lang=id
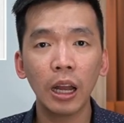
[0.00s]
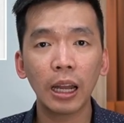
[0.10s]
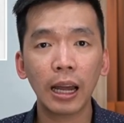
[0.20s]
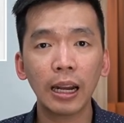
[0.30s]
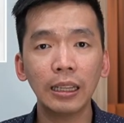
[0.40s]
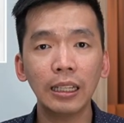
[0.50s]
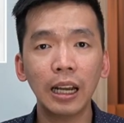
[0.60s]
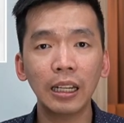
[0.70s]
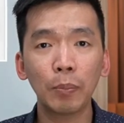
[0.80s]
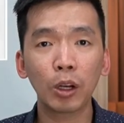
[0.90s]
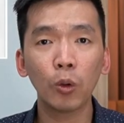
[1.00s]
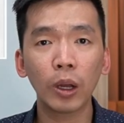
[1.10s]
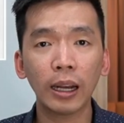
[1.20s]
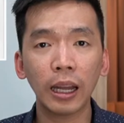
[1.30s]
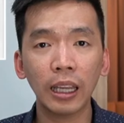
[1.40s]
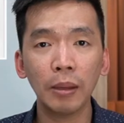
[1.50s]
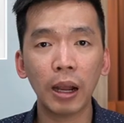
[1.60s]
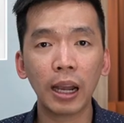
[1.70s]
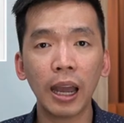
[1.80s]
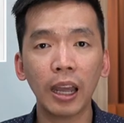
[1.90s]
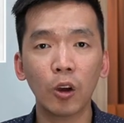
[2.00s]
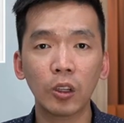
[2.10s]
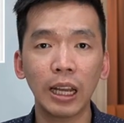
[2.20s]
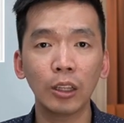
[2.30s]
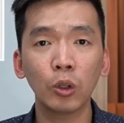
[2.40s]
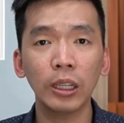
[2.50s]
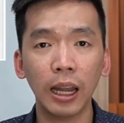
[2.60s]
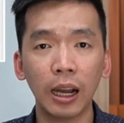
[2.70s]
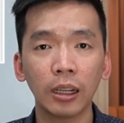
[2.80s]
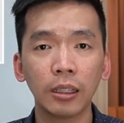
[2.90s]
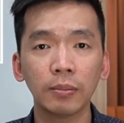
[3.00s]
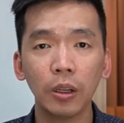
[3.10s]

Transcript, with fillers: karena tidak diperlukan lagi maka ekornya itu hilang.